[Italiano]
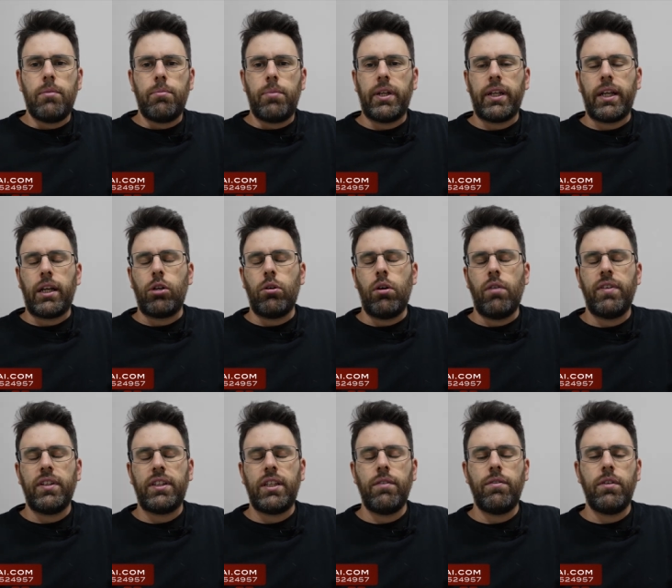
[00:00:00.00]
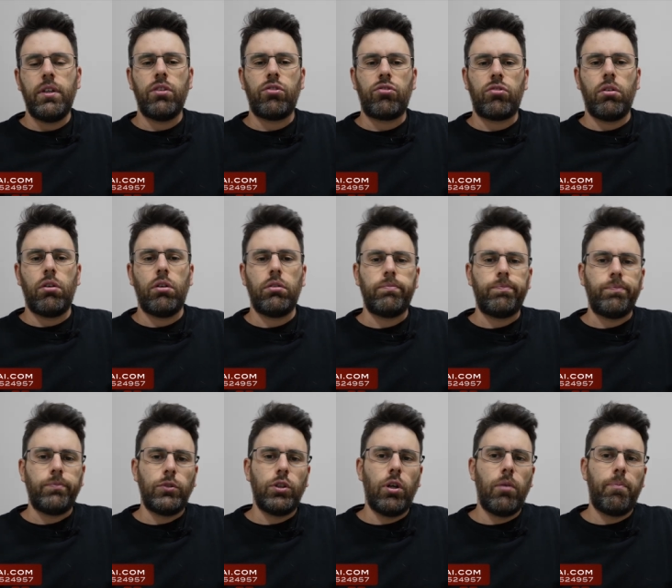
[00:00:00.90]
perché come avete visto
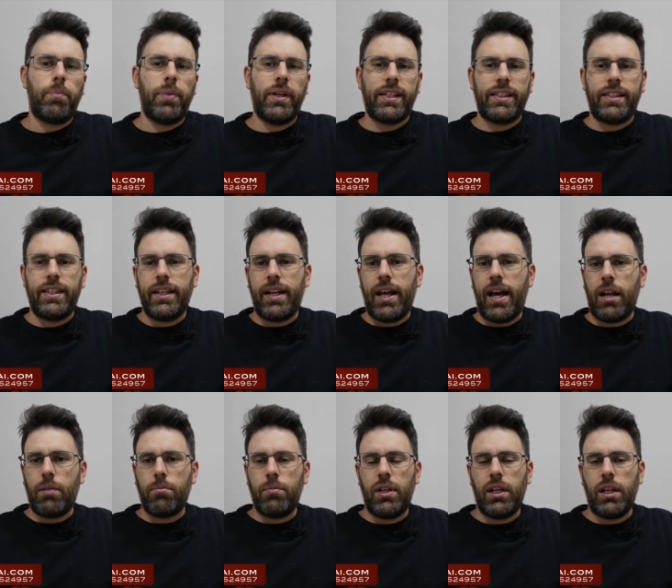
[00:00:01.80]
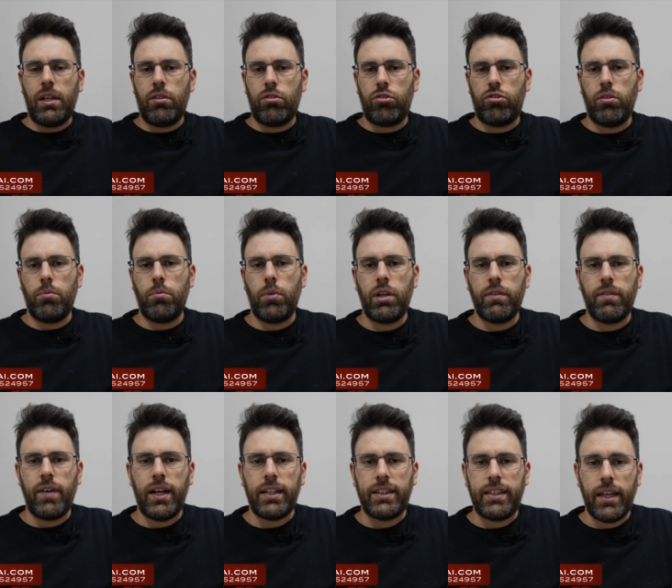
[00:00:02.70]
non per tirarmela siamo
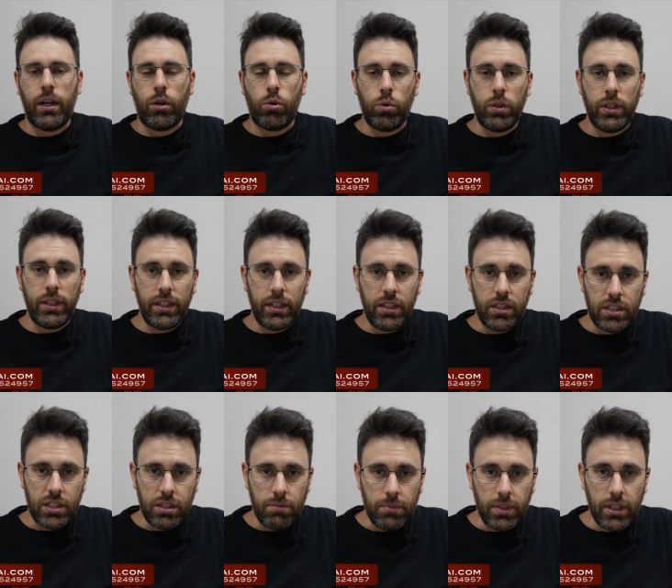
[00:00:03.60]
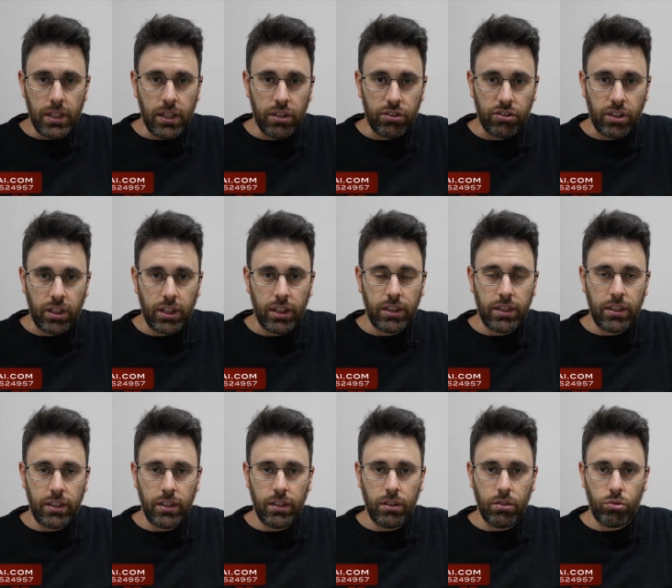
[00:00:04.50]
arrivati a 15.000
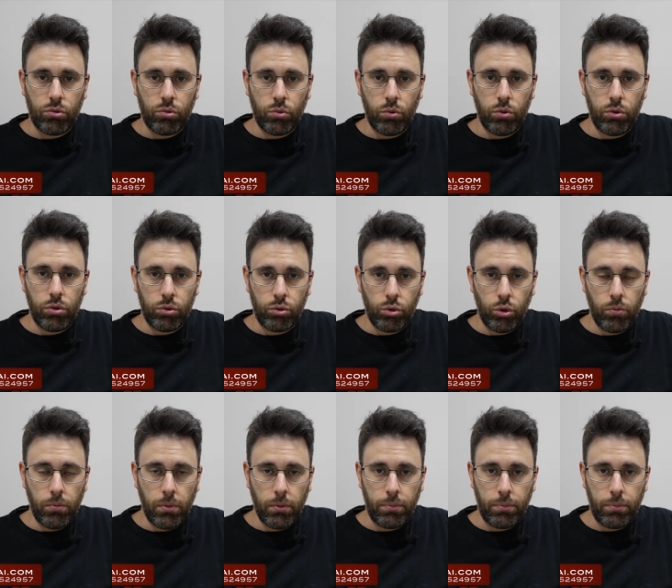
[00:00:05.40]
iscritti su YouTube,